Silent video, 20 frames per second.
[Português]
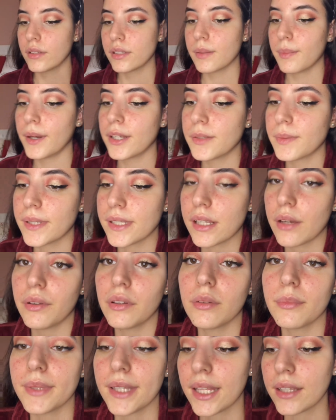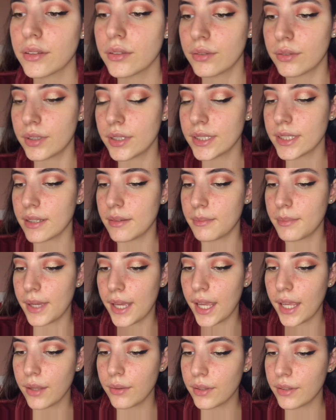pode passar o iluminador
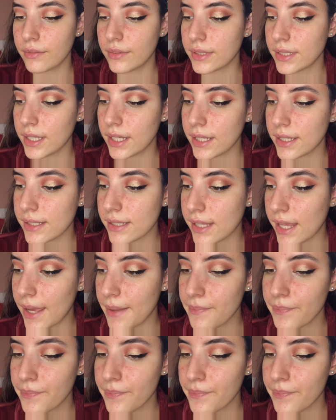também, o que você quiser.